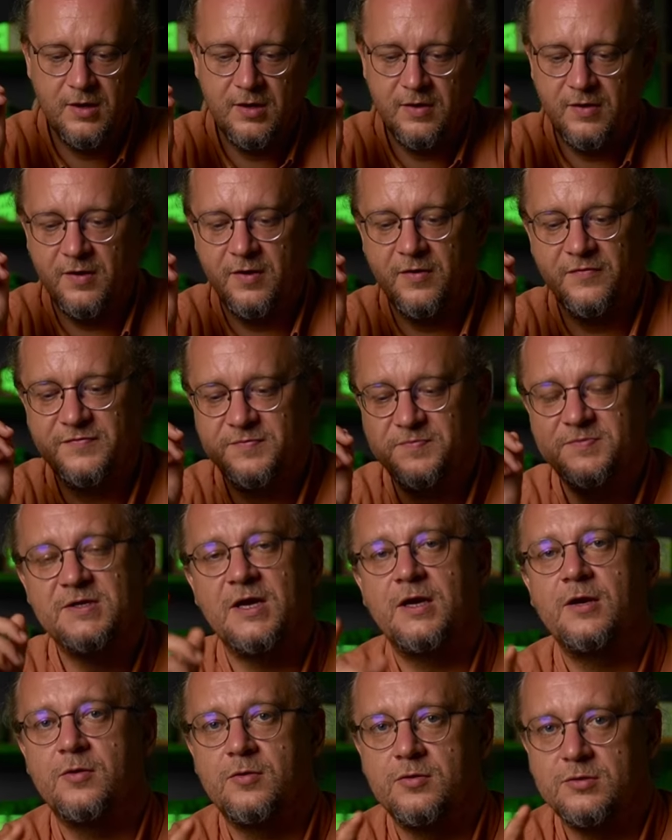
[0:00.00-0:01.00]
а, в
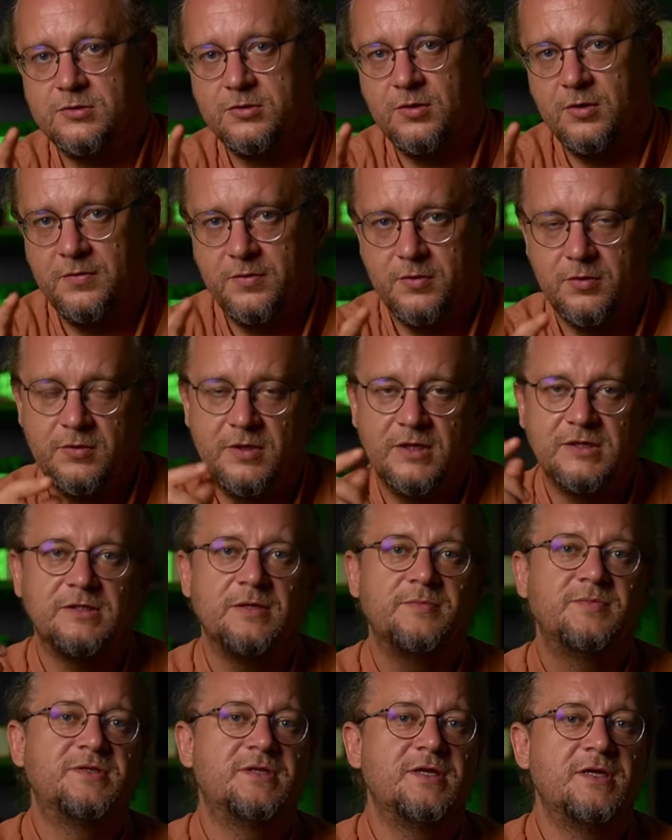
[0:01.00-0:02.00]
специальных условиях у нас
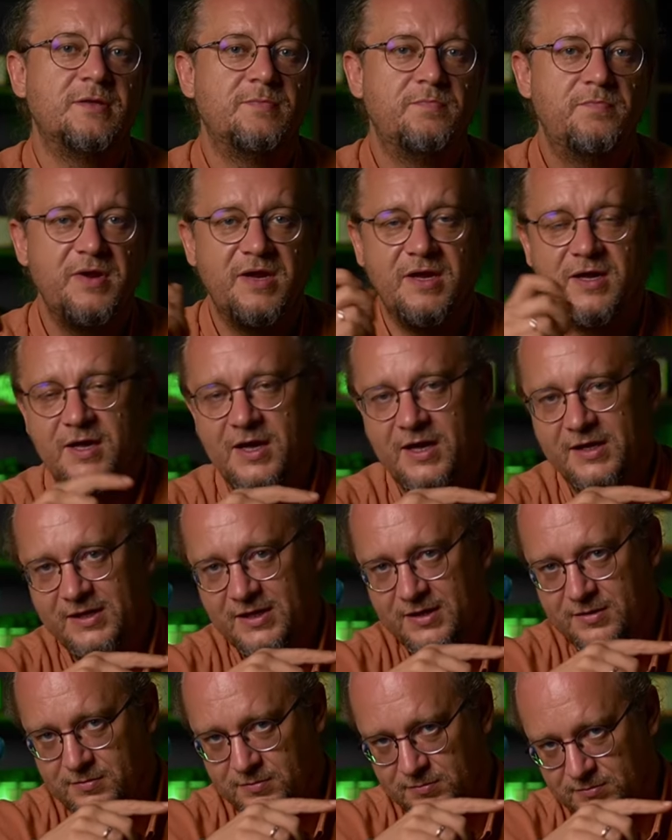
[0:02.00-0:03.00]
там стоит
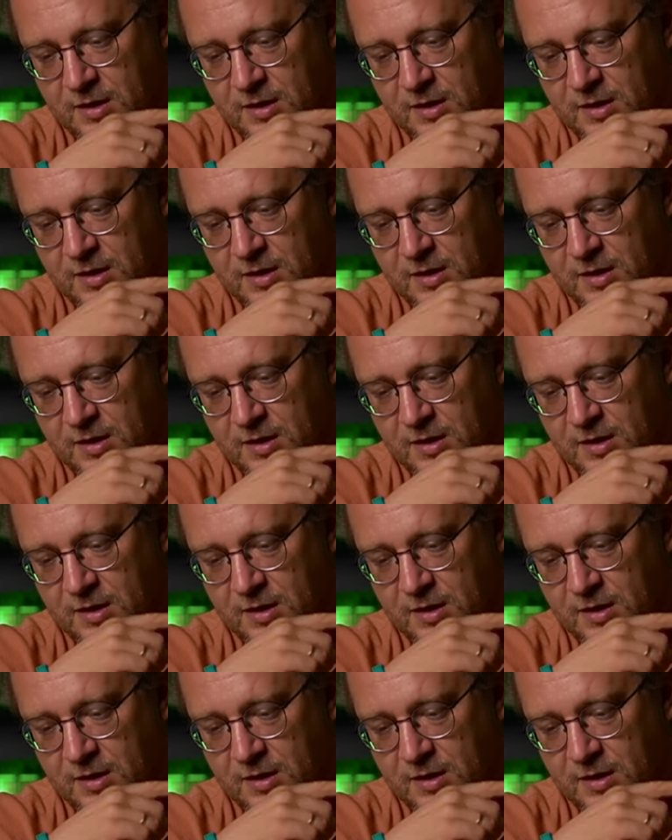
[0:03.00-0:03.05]
бригада,